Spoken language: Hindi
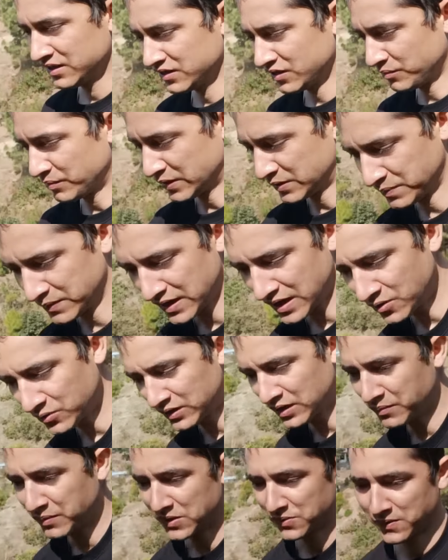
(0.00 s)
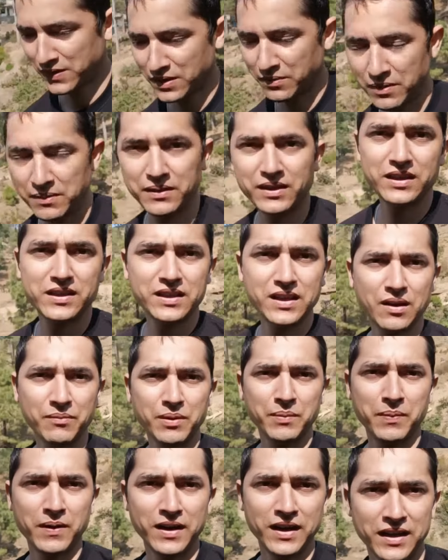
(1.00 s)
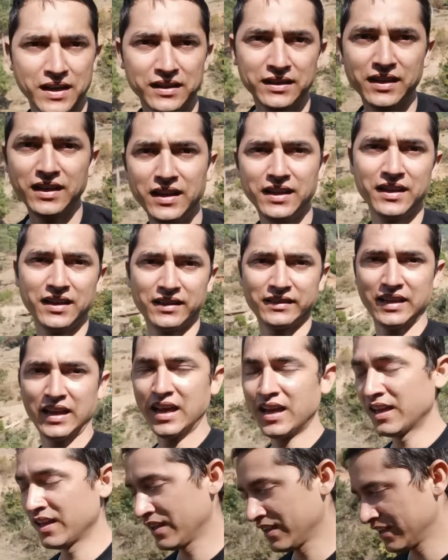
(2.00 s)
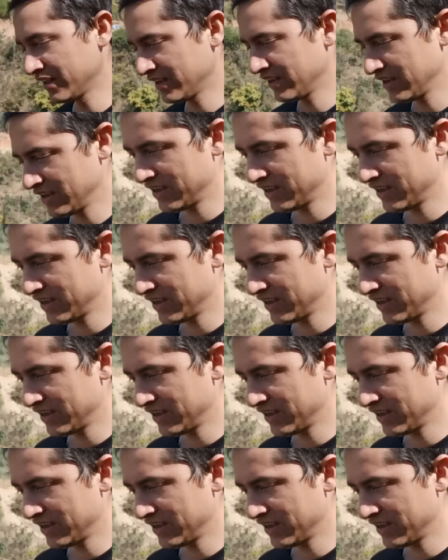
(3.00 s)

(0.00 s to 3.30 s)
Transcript: जब बचपना होता है बचपना में किसी का भी पढ़ने का दिल नहीं करता है